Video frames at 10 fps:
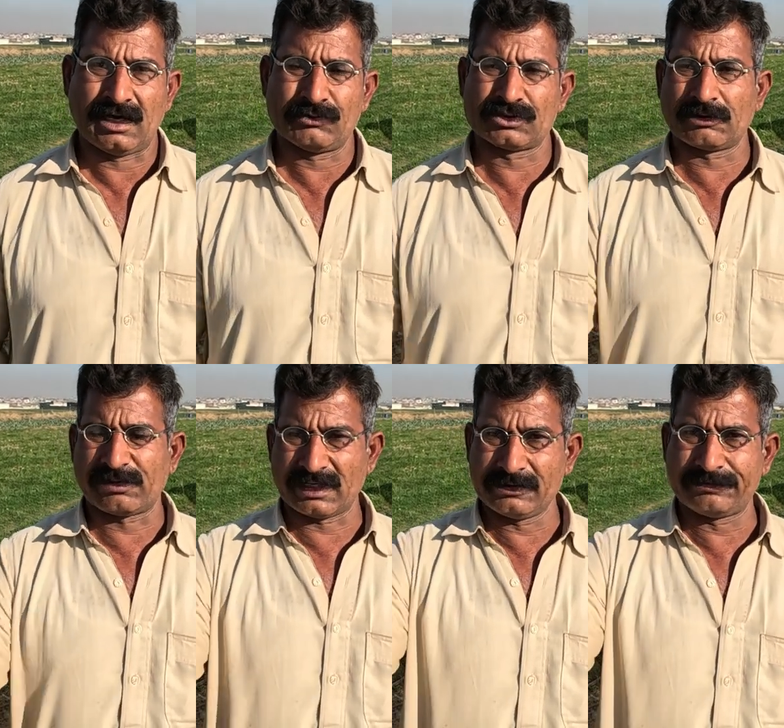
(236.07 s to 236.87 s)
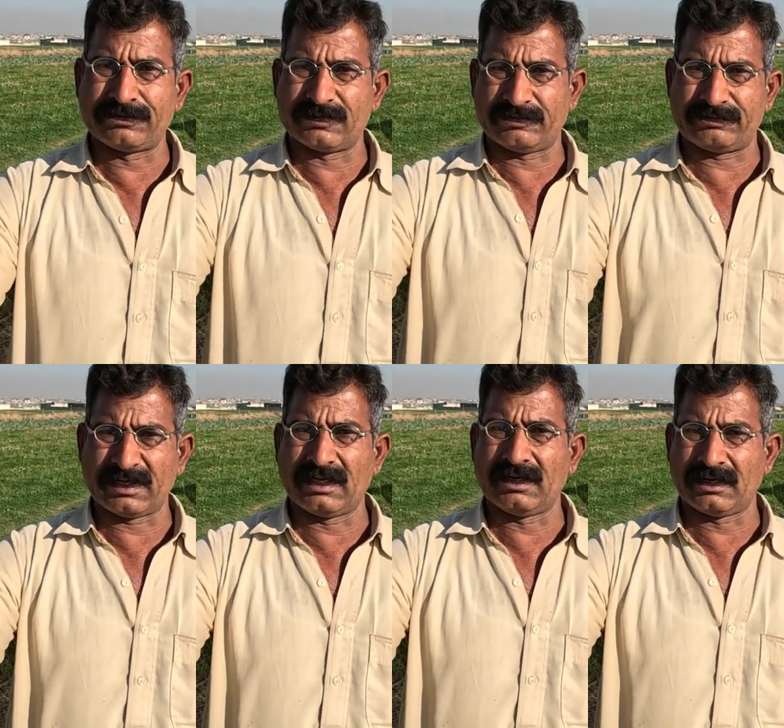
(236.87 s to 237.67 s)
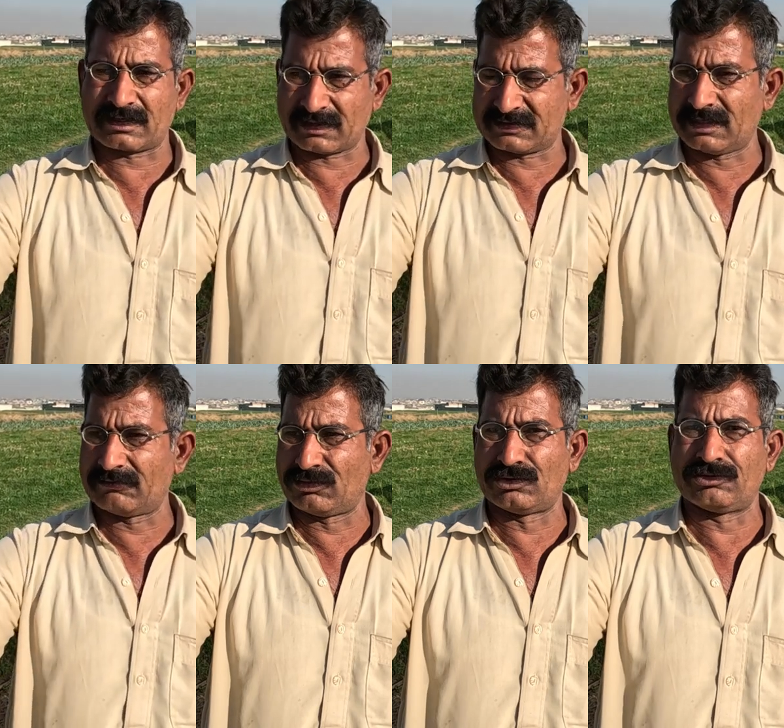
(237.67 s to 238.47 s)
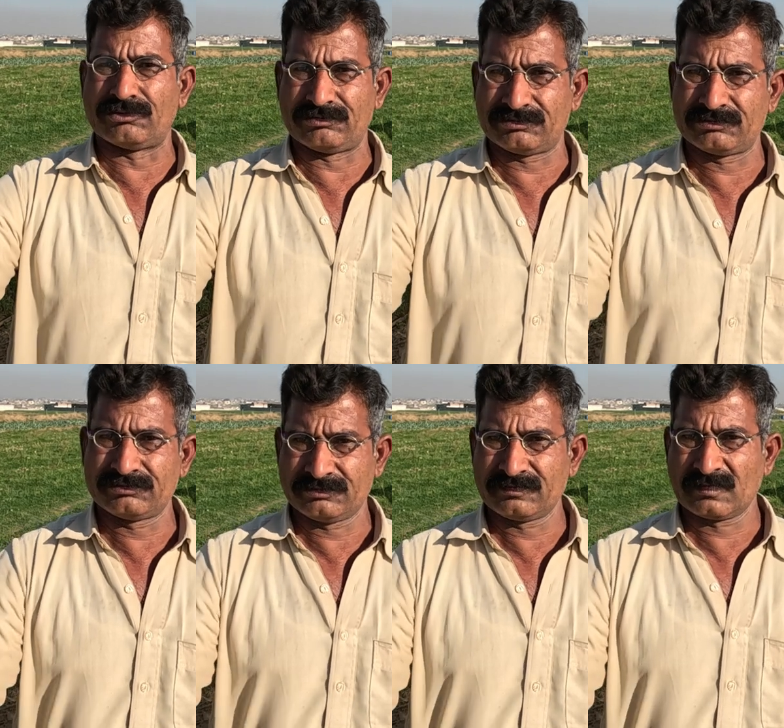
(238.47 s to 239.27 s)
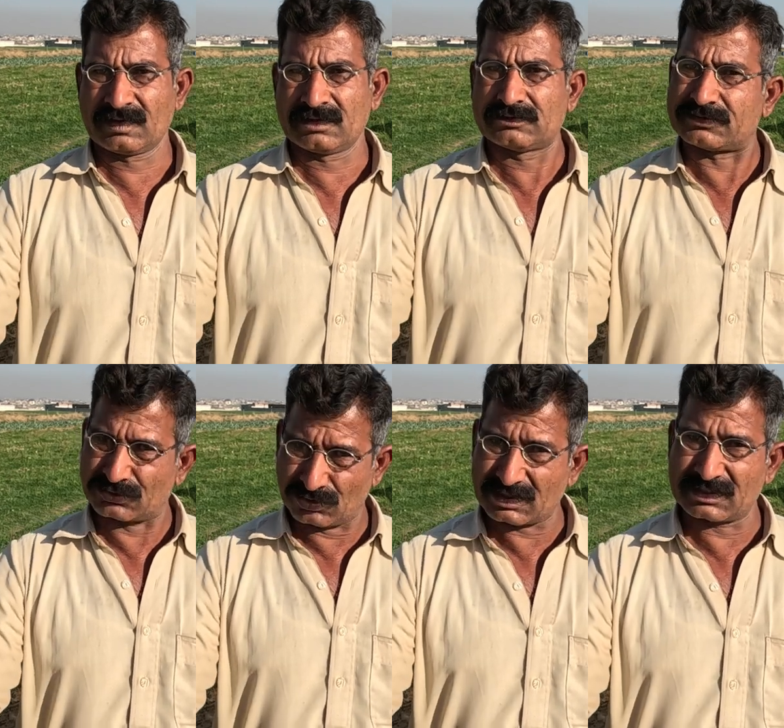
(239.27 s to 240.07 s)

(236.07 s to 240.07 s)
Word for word: हम उधर पानी पहले करते हैं वो स्टोर करते हैं स्टोर